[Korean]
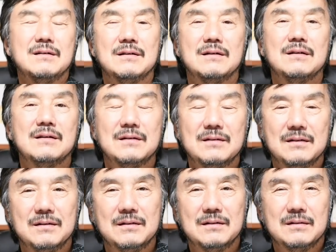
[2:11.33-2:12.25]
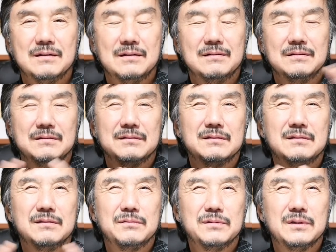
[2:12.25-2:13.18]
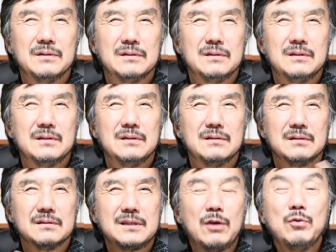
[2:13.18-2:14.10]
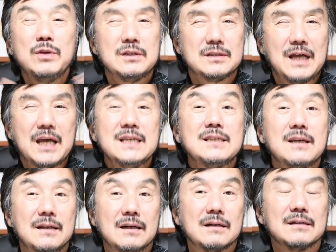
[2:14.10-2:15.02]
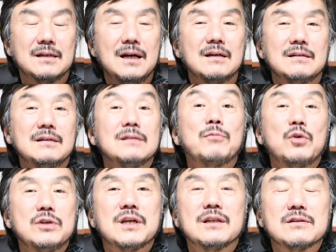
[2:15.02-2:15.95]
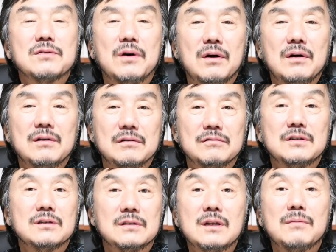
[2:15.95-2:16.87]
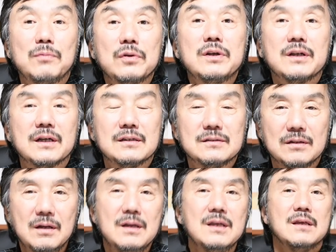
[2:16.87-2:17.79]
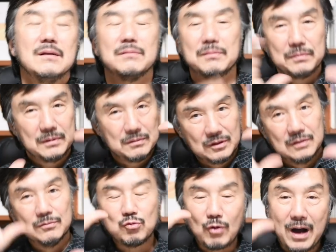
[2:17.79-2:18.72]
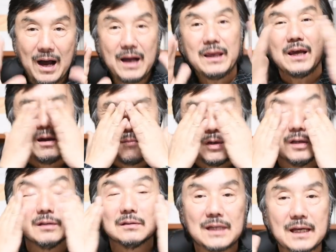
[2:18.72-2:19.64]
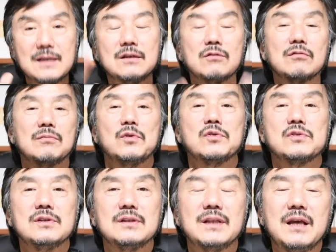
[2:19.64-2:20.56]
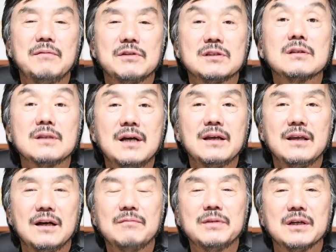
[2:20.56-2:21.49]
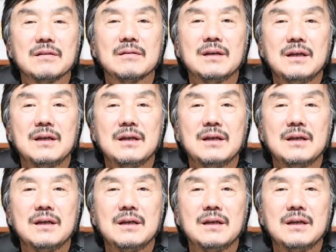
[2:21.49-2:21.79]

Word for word: 어, 좀 자유, 자기적이라 그럴까? 그렇게 보이지 않죠. 우리는 그렇게 보니까 그죠? 너무 과하게 하면 자기적으로 보여지는데 적당하게 하면